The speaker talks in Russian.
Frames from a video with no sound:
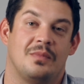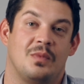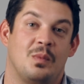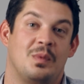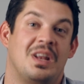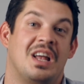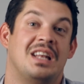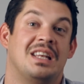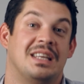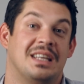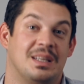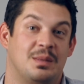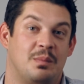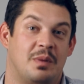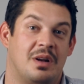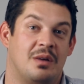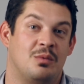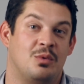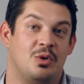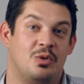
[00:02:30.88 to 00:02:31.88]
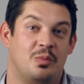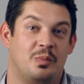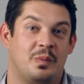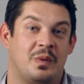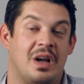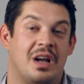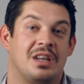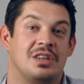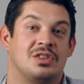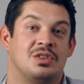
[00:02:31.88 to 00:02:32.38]
У меня нет правов.
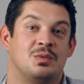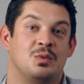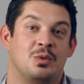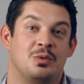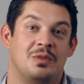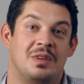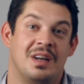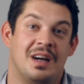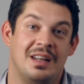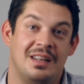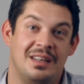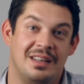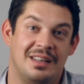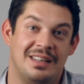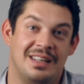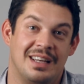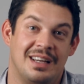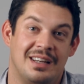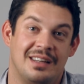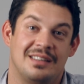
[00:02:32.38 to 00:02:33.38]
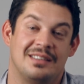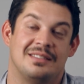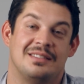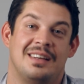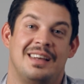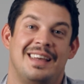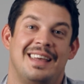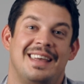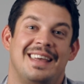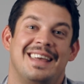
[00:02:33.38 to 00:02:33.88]
Как я живу в Дании, я
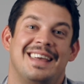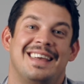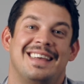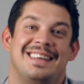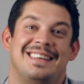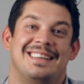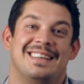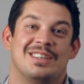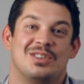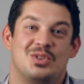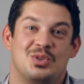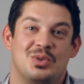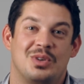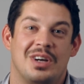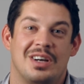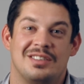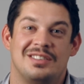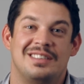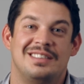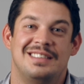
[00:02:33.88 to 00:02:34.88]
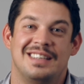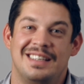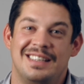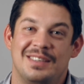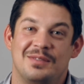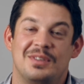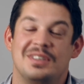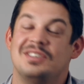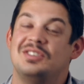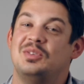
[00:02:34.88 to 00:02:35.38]
езжу каждый день
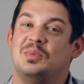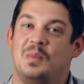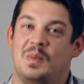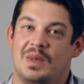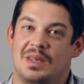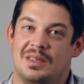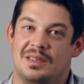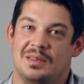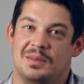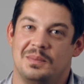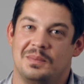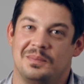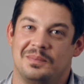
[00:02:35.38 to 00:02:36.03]
на велосипеде.